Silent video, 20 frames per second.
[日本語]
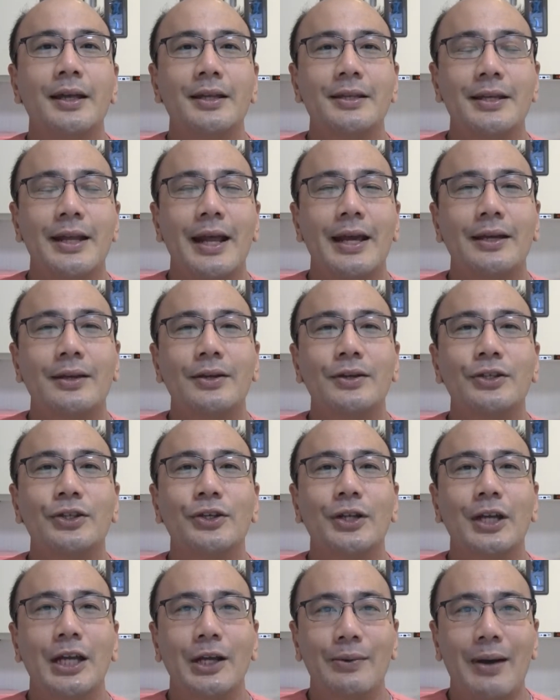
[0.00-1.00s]
セレック
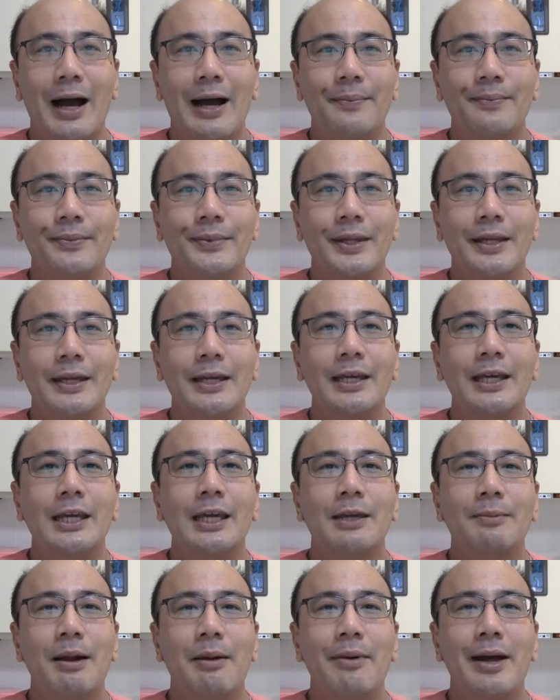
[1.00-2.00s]
3は
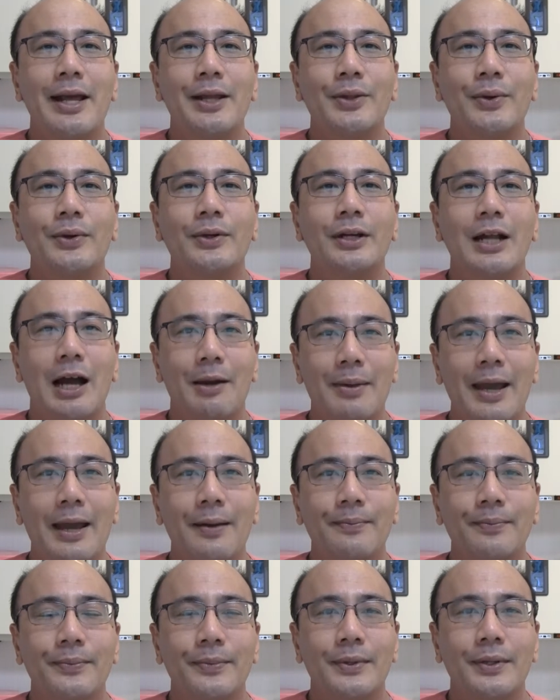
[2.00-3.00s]
今までと比
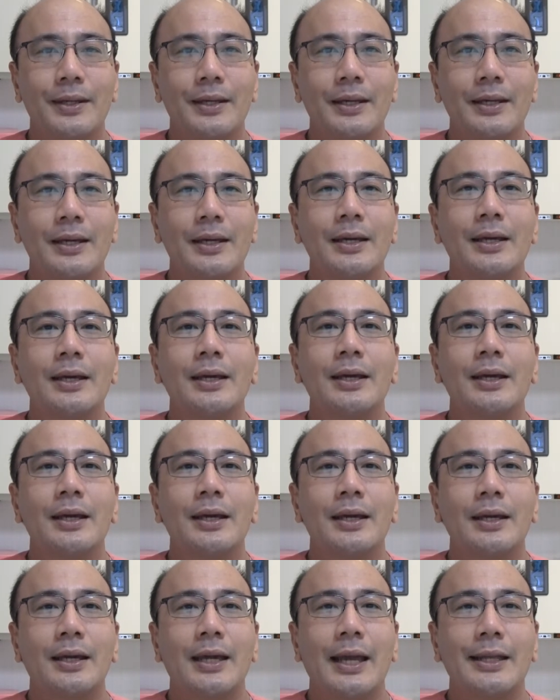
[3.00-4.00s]
べ
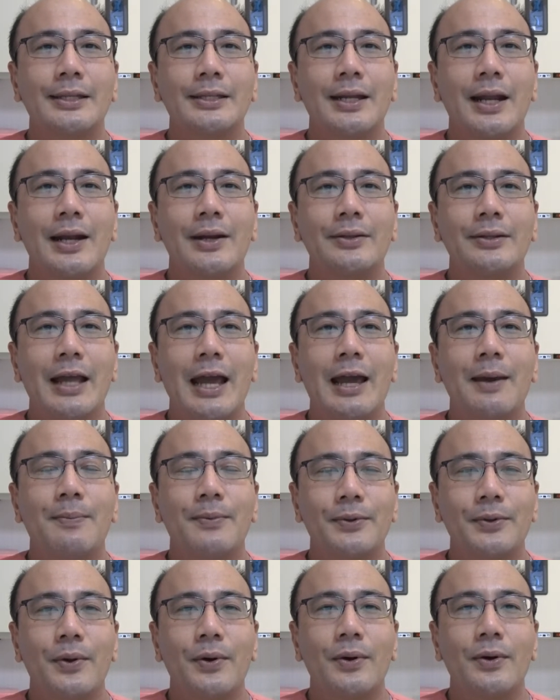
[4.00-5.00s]
削れる
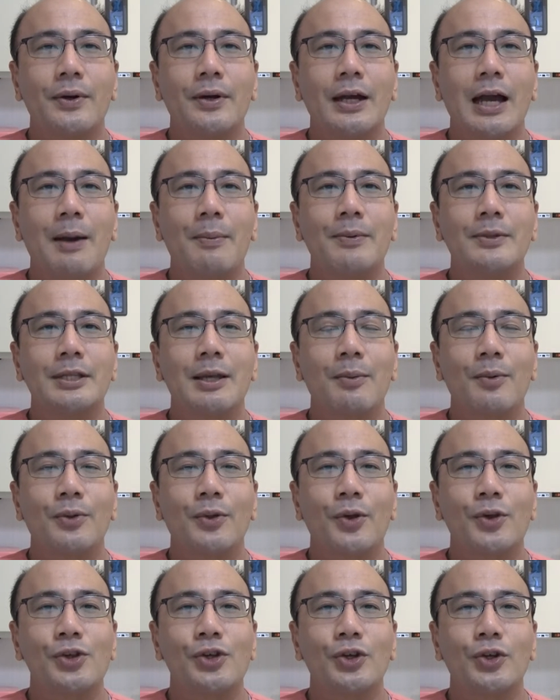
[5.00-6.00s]
タイプのかぶせ
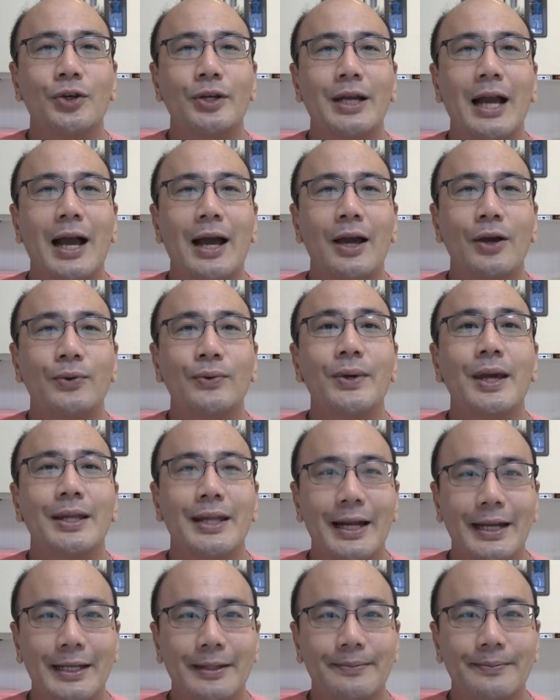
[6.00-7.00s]
物の種類が増
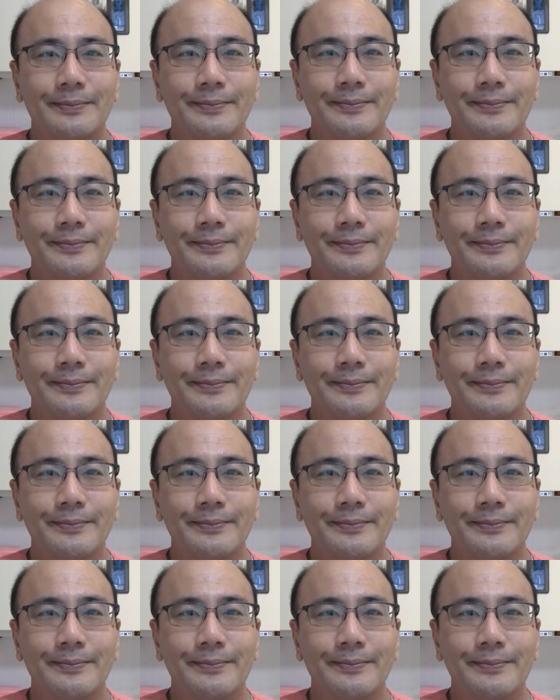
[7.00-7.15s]
えたり